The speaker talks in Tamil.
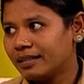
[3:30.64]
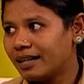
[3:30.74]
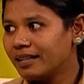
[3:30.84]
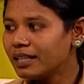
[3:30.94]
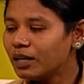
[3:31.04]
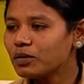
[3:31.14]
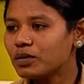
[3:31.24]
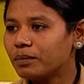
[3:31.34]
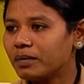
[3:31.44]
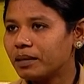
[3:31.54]
அந்த அளவுக்கு
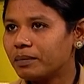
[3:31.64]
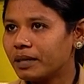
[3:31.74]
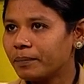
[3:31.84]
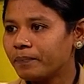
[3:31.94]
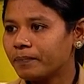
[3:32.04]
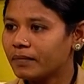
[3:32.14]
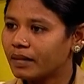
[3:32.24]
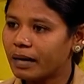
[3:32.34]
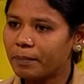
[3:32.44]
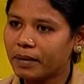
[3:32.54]
சொல்ல முடியாது மேடம்
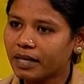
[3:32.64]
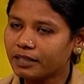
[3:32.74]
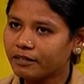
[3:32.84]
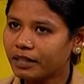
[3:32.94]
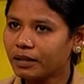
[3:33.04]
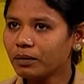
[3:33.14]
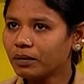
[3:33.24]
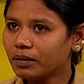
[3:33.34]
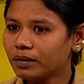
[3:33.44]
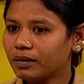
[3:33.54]
நான் பார்த்த வரைக்கும்
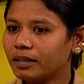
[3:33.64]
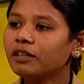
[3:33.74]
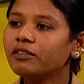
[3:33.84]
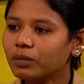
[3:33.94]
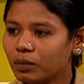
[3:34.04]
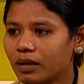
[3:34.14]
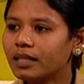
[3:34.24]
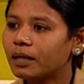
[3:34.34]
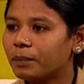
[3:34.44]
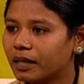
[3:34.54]
ஒரு இருபதுக்குள்ளே
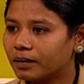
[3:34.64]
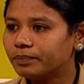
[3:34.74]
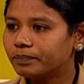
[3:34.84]
தான் இருப்பாங்க